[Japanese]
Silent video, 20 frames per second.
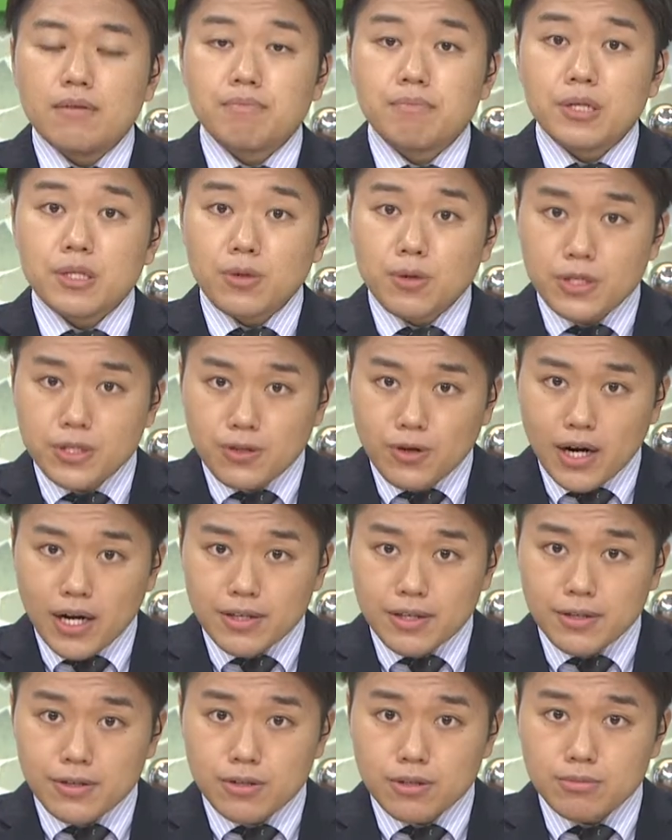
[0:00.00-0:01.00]
実り
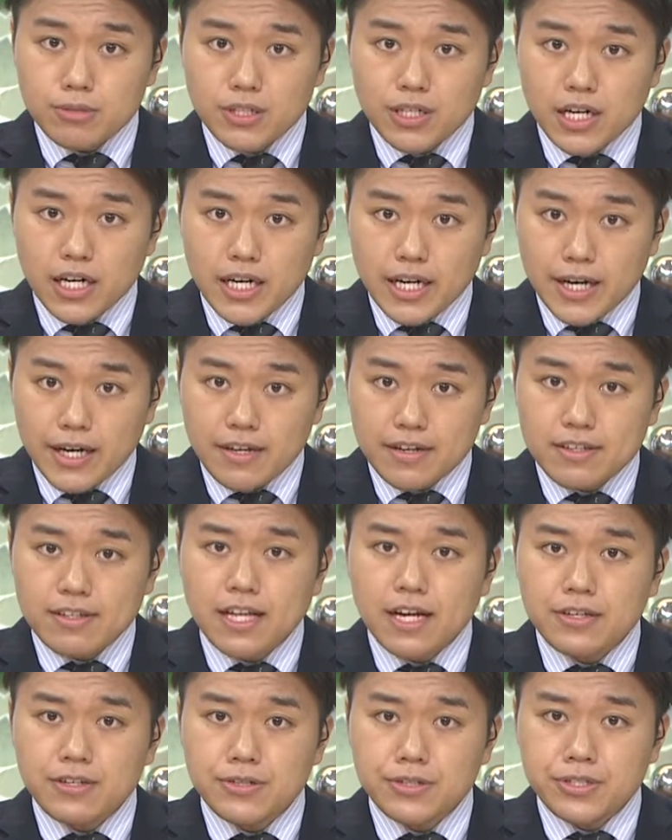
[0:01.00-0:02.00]
の秋を迎え、
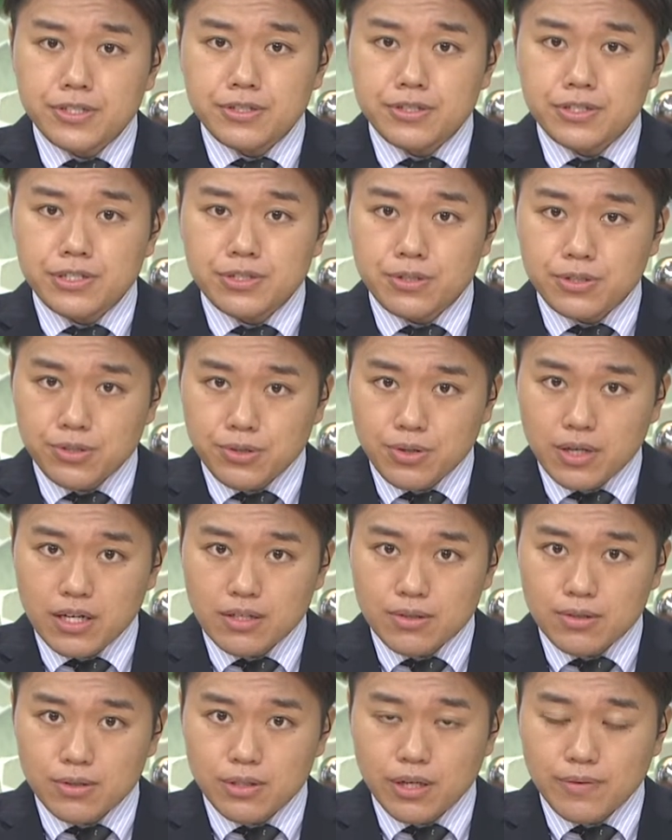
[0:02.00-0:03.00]
北九州市の小
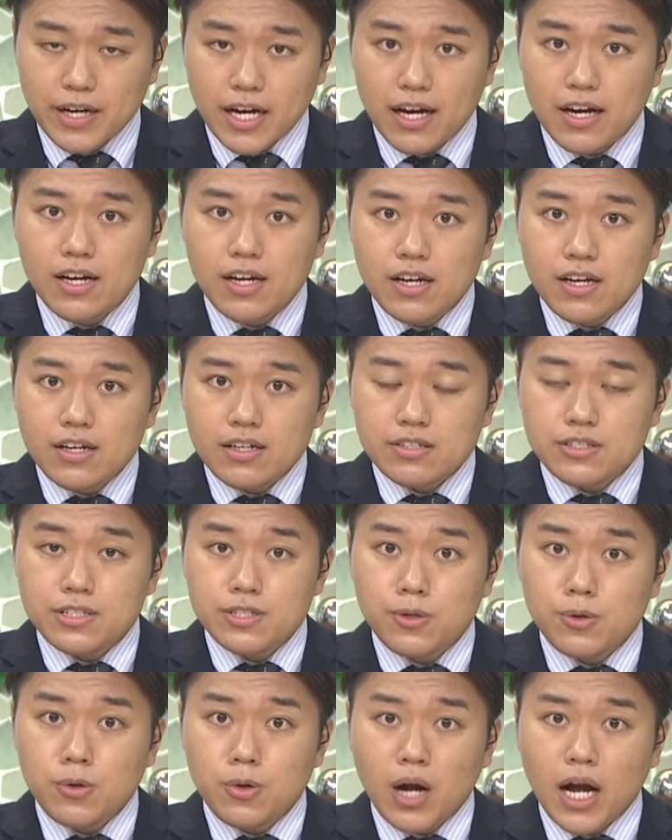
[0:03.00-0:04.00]
学校では
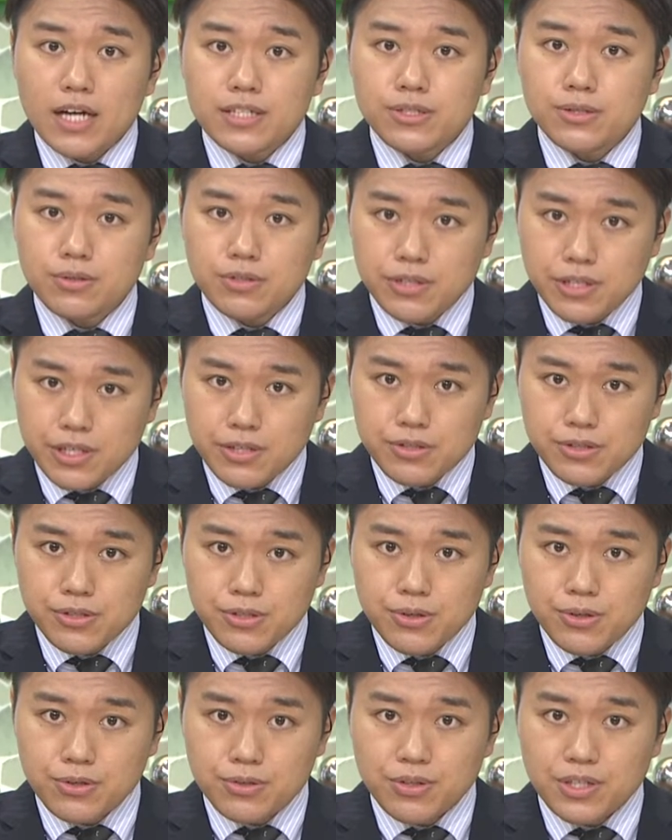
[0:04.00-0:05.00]
児童が食育
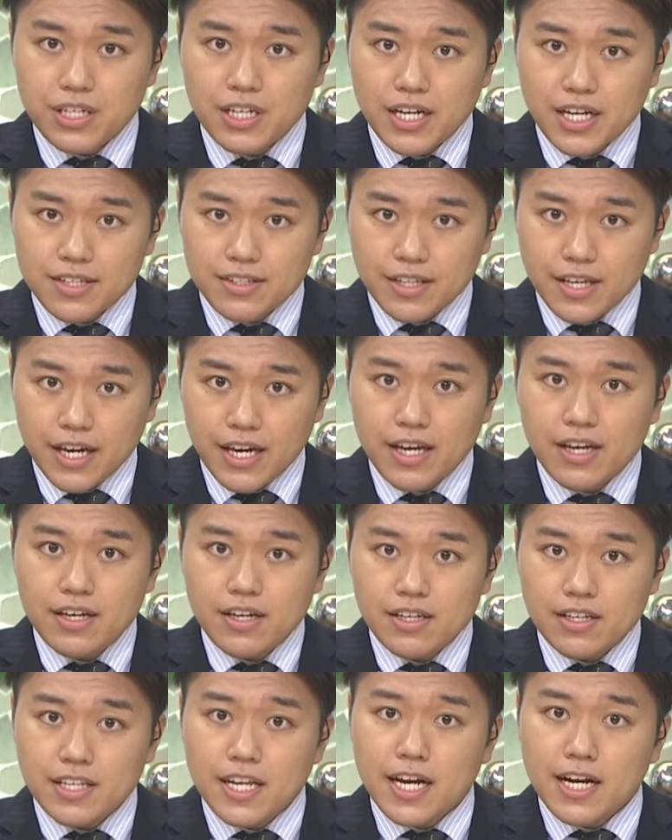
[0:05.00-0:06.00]
授業の一環で
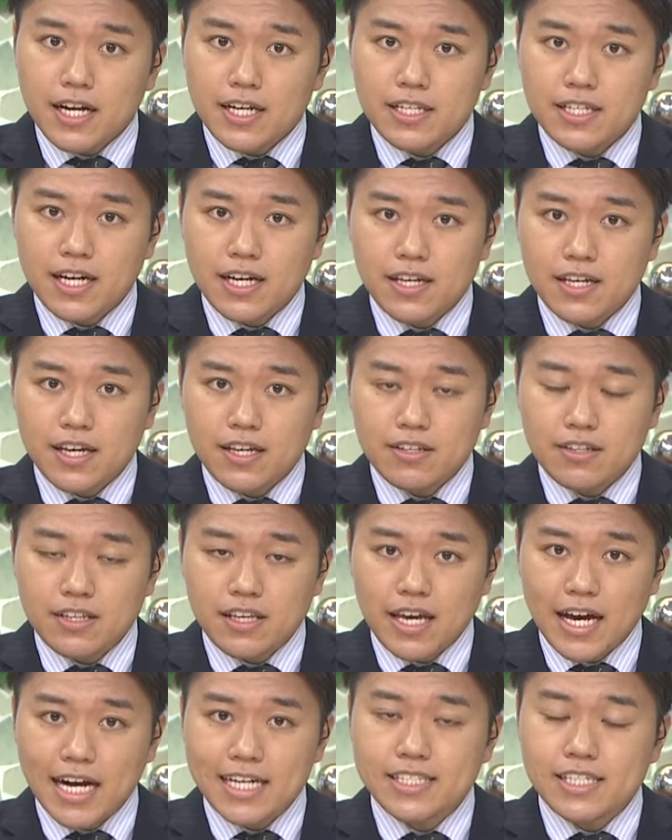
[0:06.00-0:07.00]
稲刈り体験
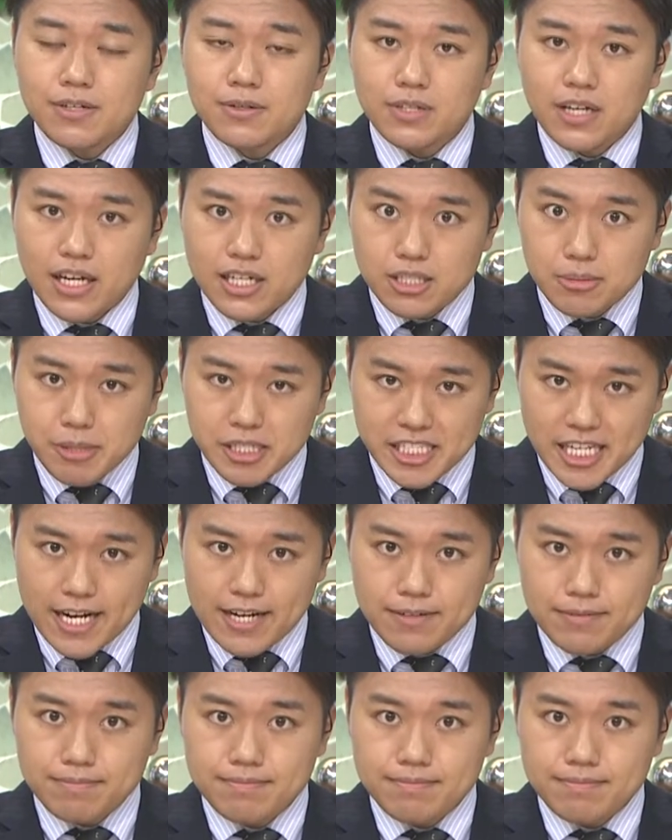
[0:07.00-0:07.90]
に汗を流しました。